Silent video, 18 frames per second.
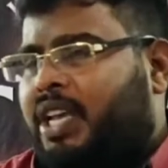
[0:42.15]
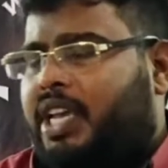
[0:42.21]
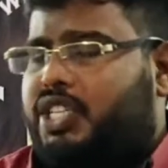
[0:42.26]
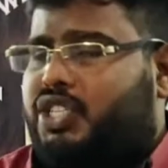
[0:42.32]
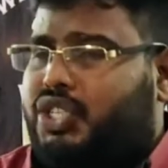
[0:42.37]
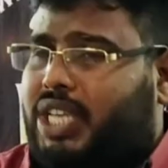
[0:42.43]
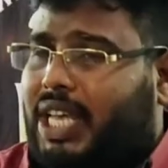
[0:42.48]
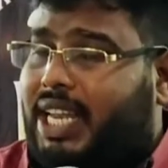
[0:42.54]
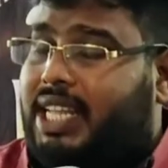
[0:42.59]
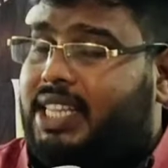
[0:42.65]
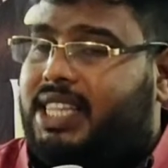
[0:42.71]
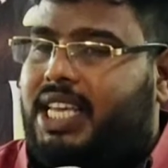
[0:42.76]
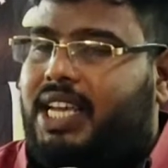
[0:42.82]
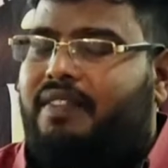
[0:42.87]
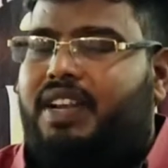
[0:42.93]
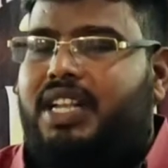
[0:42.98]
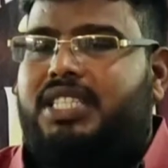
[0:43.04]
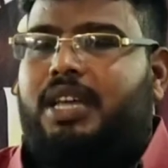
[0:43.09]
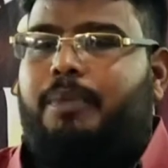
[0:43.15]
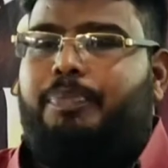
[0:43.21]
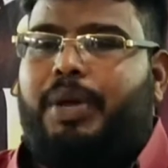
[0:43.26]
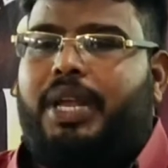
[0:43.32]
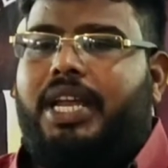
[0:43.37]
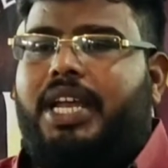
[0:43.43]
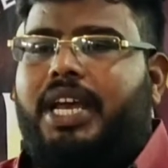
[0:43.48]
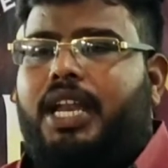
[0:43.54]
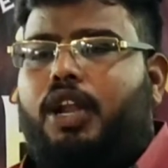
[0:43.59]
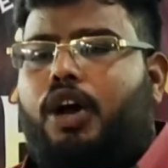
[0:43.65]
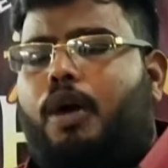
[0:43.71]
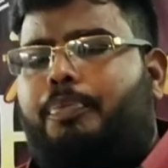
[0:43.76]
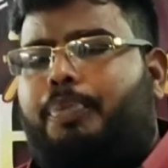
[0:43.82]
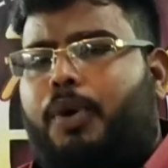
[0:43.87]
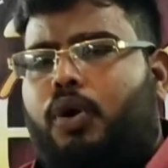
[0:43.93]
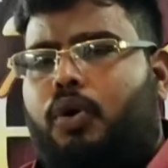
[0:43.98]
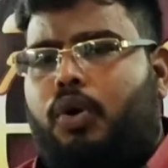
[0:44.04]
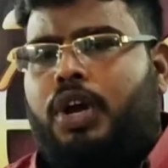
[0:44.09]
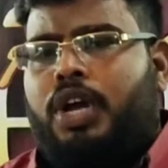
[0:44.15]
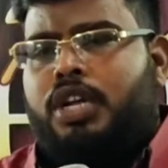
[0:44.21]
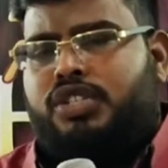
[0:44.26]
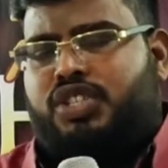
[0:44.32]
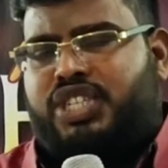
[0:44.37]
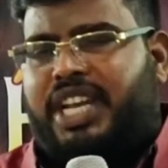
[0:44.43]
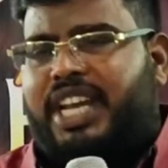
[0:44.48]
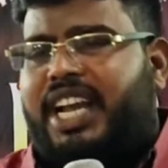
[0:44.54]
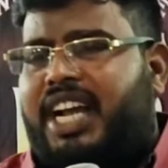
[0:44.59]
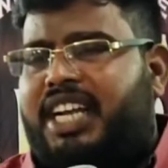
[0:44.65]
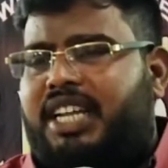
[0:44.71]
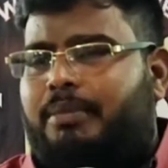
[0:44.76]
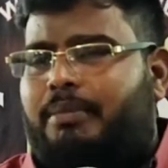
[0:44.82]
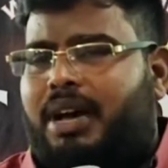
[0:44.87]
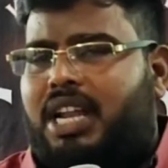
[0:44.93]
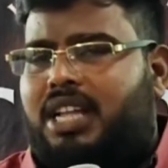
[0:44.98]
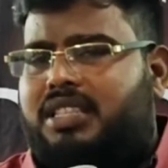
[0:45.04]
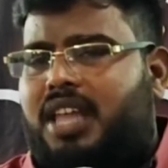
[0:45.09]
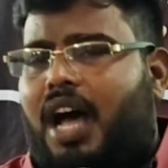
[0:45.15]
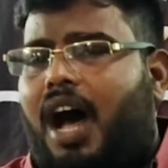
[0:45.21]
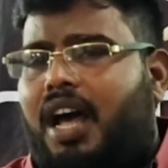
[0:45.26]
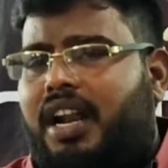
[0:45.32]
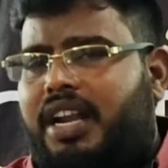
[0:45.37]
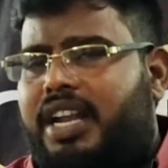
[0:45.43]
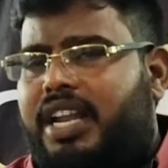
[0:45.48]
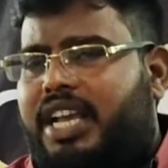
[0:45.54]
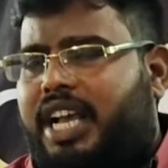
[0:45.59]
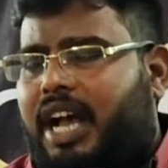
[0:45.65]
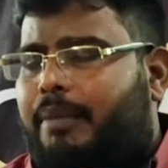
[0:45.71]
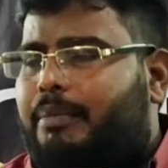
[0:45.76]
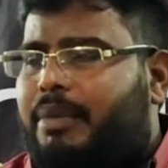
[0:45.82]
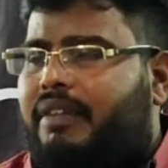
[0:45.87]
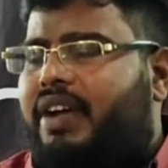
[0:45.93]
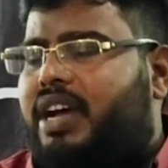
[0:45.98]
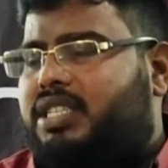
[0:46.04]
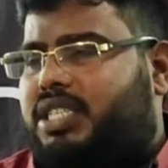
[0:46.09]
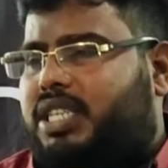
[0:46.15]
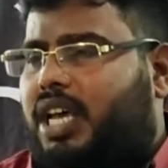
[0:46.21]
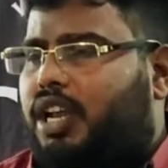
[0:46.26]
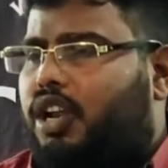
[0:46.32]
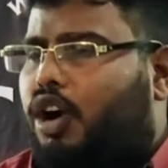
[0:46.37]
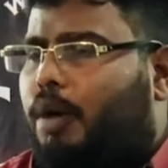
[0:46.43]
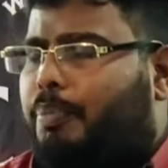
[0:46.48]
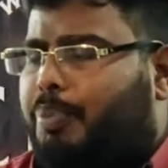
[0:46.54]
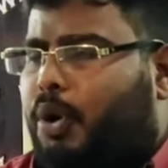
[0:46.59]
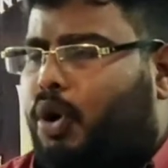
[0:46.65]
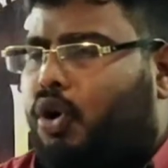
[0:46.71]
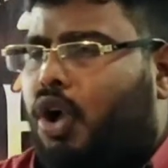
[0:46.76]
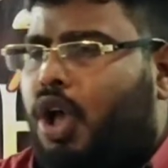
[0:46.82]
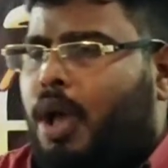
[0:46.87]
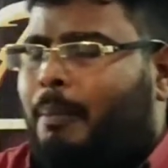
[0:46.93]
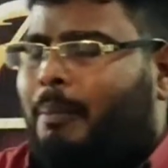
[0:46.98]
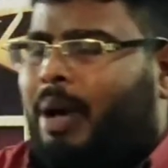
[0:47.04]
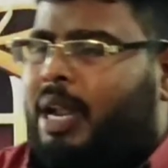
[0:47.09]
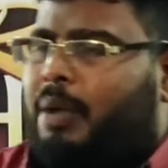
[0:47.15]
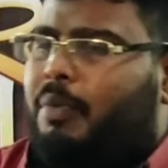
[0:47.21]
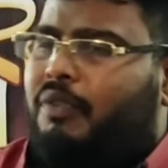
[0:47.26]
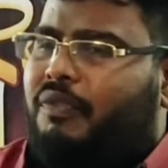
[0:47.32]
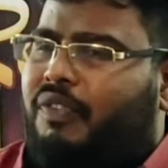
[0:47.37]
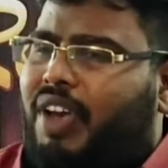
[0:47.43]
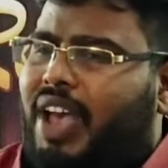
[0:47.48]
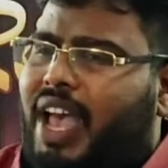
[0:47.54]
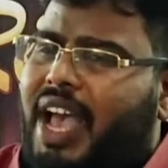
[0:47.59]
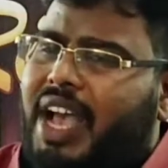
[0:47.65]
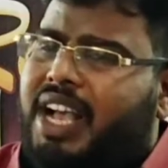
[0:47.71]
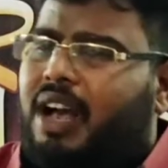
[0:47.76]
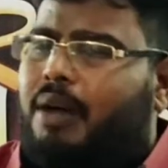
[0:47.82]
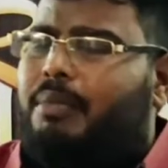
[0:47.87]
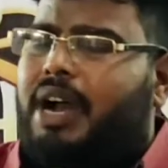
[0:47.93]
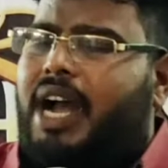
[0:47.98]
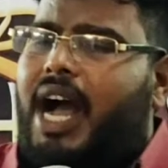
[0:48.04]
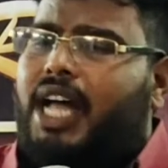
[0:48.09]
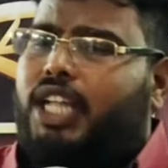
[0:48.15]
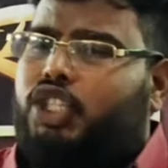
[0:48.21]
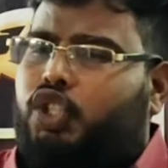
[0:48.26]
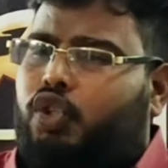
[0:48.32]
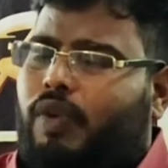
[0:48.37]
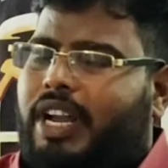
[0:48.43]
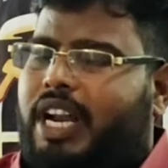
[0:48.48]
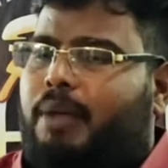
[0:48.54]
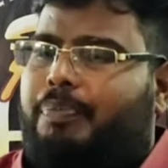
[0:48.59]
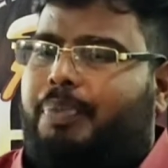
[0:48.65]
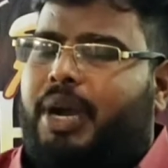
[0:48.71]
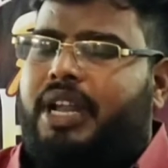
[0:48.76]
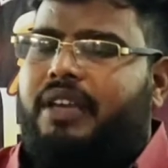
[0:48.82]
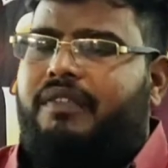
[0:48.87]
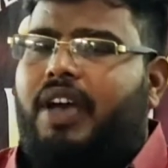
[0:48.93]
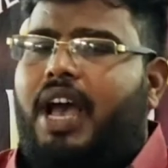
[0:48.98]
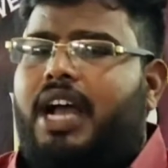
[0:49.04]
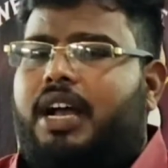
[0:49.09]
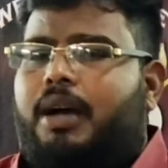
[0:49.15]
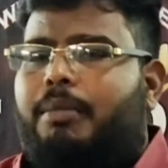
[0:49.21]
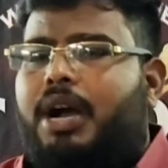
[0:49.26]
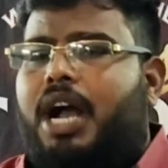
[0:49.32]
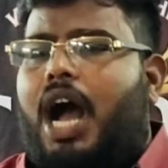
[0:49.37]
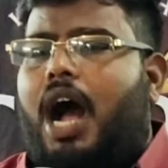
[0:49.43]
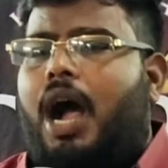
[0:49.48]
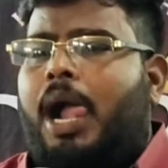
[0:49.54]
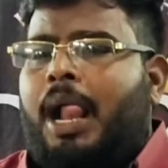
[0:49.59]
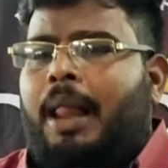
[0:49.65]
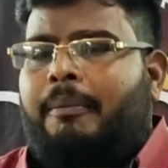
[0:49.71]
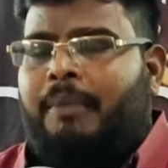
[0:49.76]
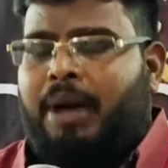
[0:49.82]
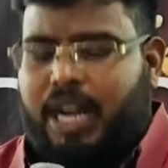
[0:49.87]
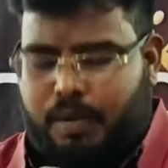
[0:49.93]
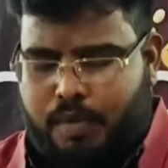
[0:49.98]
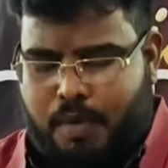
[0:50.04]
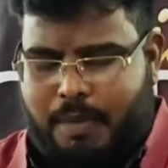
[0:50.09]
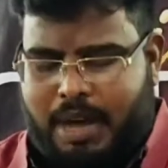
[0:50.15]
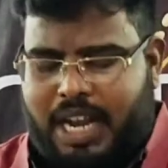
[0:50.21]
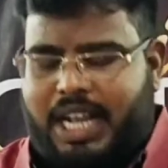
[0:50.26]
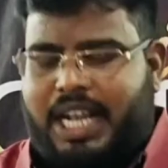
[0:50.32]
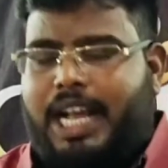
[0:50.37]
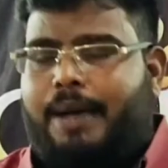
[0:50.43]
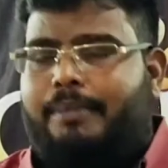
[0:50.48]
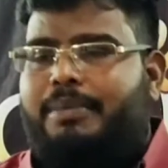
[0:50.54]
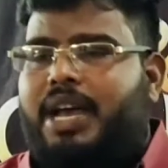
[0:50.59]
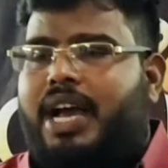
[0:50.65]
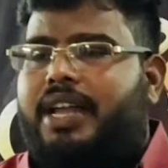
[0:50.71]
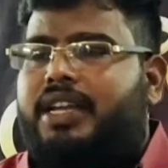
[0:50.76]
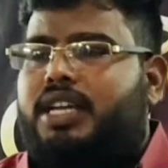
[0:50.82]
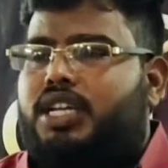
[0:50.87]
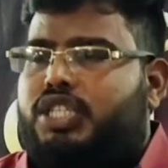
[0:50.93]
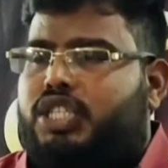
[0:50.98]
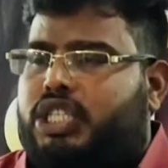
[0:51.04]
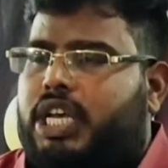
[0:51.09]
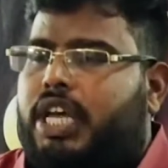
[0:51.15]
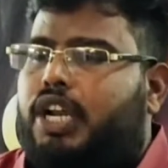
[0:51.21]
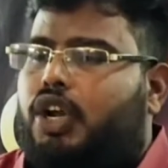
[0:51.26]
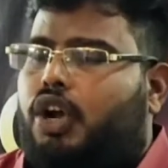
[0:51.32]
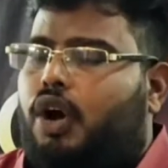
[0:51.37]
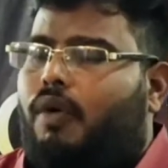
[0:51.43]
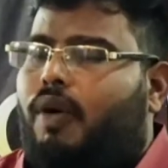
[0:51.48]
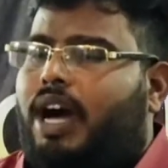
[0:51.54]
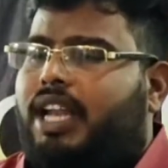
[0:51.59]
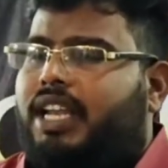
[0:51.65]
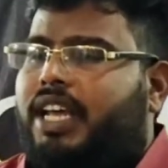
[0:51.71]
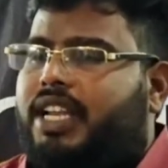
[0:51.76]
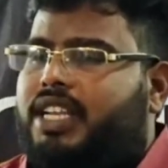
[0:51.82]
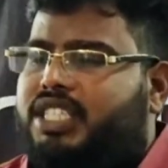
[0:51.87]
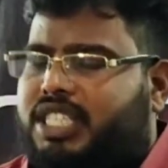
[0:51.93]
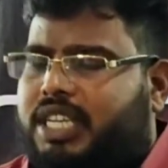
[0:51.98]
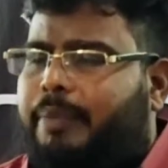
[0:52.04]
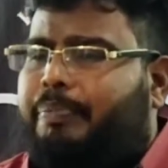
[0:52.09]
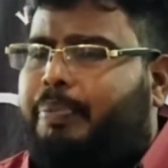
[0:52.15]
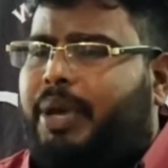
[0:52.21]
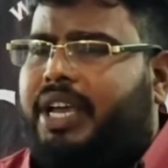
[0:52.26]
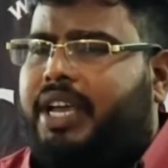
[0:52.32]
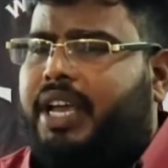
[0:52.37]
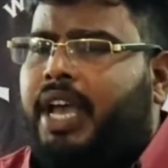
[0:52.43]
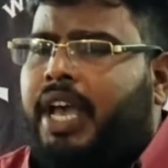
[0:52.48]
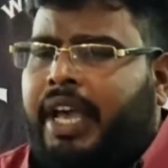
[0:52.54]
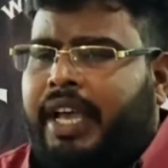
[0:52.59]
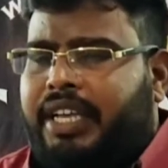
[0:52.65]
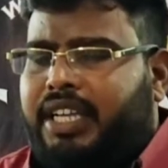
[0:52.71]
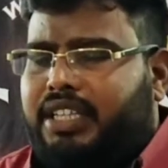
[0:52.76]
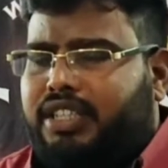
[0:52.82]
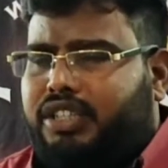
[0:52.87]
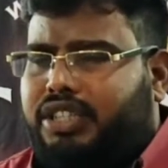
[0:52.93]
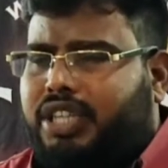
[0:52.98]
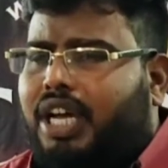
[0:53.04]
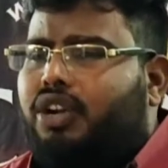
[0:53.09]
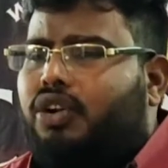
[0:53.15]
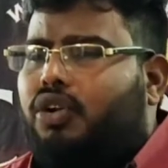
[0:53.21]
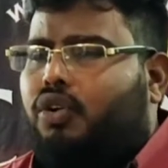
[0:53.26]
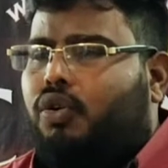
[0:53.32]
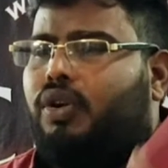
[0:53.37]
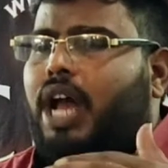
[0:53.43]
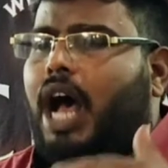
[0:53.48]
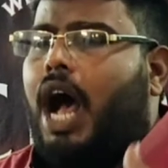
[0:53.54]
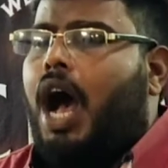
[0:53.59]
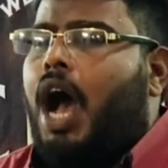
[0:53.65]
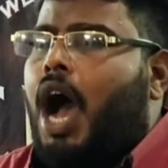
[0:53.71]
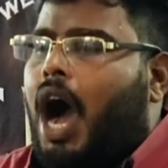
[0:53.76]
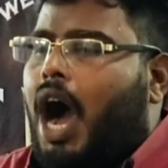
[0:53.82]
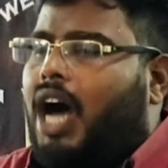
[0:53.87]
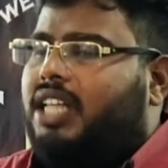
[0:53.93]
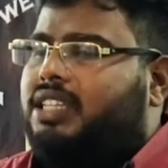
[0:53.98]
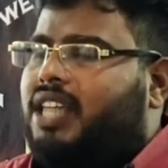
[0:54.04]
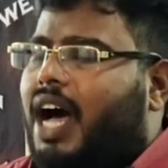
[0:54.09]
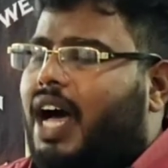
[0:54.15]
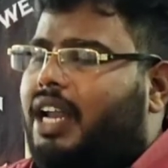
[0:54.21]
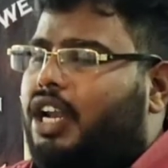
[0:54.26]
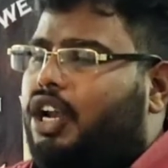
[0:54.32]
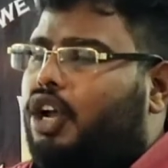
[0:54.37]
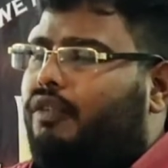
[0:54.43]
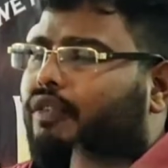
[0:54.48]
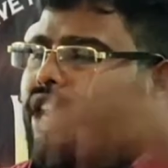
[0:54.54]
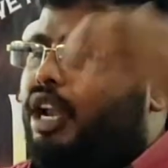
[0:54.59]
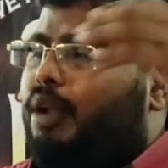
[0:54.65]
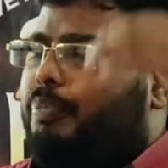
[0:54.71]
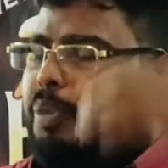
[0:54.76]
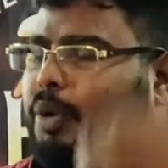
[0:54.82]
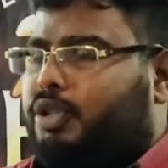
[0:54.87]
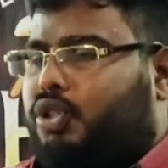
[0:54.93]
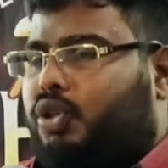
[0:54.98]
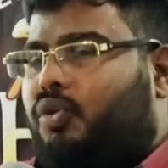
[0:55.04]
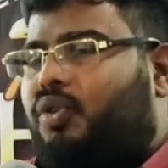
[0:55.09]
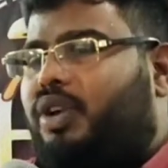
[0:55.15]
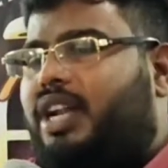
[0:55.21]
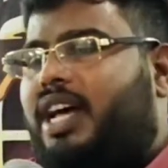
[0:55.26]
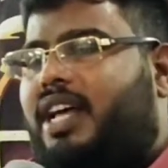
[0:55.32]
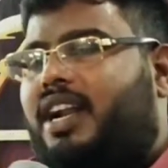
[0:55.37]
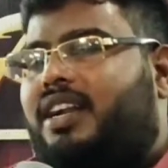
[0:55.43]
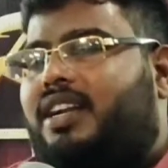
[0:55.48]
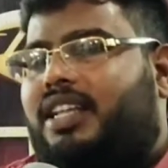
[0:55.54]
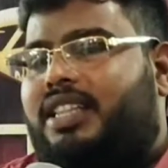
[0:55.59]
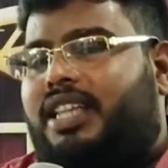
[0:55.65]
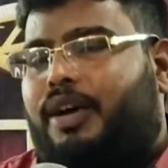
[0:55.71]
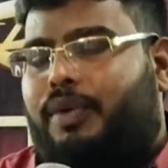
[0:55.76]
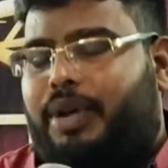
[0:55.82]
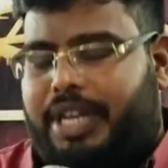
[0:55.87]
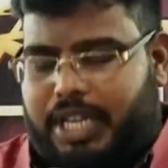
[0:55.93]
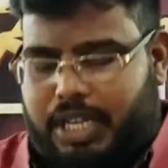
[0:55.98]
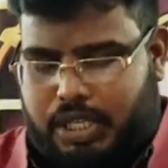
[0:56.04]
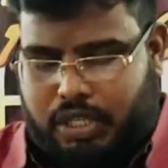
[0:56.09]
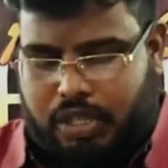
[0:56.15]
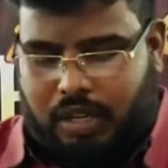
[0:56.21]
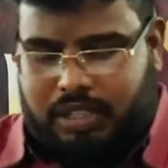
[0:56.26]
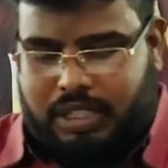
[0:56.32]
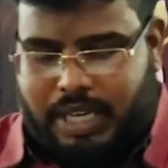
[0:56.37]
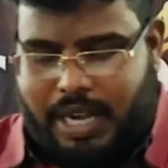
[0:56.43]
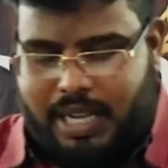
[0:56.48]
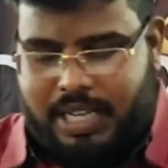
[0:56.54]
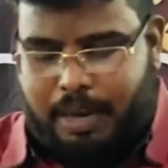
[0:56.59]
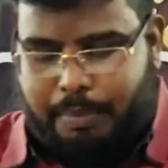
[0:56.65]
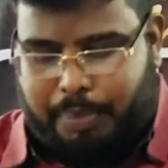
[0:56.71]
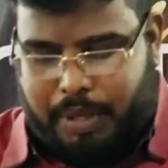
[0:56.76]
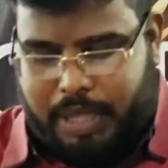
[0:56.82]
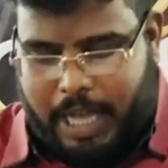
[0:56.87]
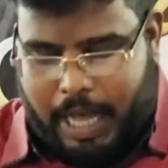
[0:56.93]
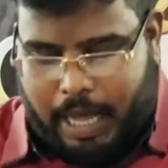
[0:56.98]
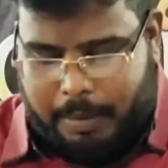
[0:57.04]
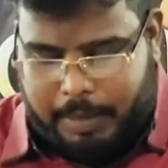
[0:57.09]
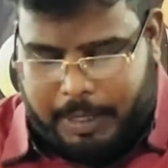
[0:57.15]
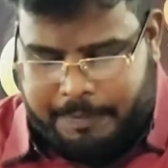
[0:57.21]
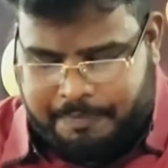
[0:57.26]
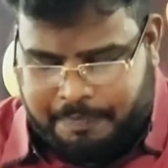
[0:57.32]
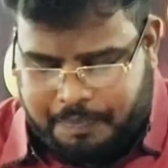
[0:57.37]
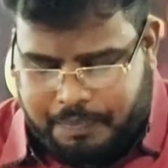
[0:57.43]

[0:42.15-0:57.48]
ఈ చలి తీవ్రత పెరిగే లోపు చీకటి మన దారిని కమ్మివేసే లోపు మనము వేగముగా త్వరపడి వేగముగా మనము మన గమ్యానికి చేరుకోవాలి అని చెప్పి ఇద్దరు కూడా ఆ దారిలో వెళ్ళిపోతూ ఉన్నారట దేవునికి స్తోత్రాలు చెప్పుదామా